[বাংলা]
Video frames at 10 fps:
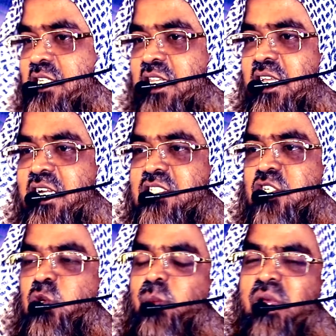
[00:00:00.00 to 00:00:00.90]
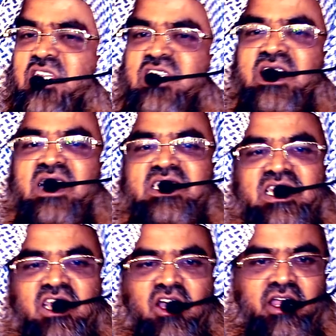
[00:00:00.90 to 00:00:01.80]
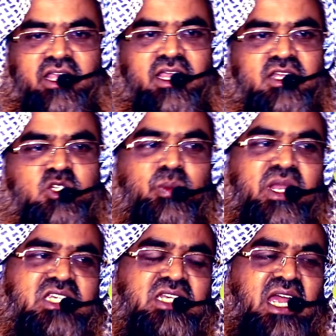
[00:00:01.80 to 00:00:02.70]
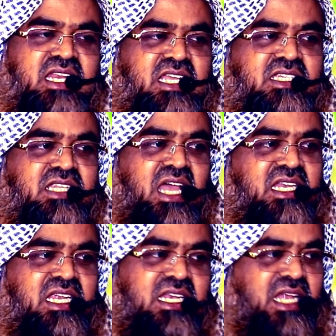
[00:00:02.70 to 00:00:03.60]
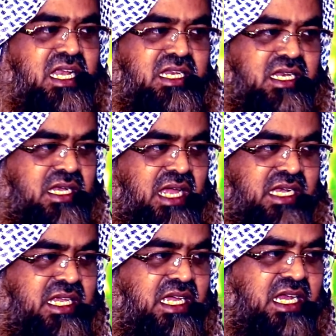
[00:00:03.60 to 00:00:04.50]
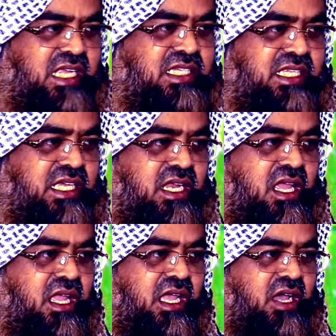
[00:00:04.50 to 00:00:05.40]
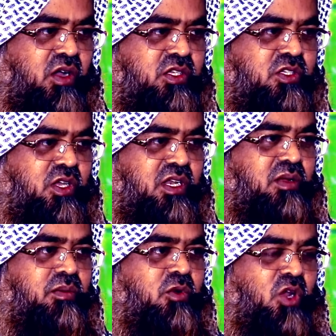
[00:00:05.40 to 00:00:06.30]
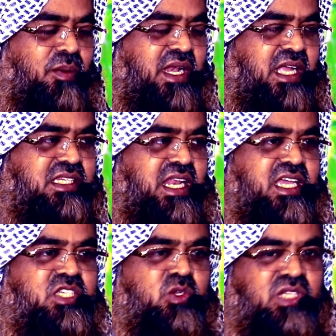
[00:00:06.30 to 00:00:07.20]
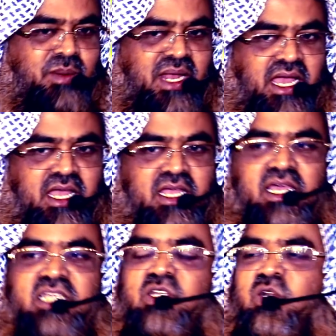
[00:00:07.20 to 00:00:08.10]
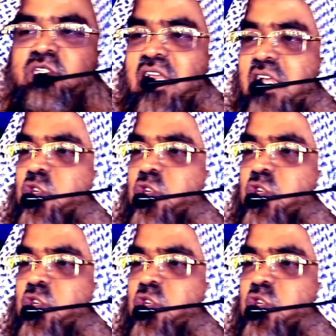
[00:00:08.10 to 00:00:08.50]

যাদের কাছে সুপারিশ নিয়ে যেতে হয় সুপারিশ না নিয়ে না নিয়ে না নিয়ে গেলে তাদের অন্তর গলবে না তারা কিছু দিবে না এই জন্য তারা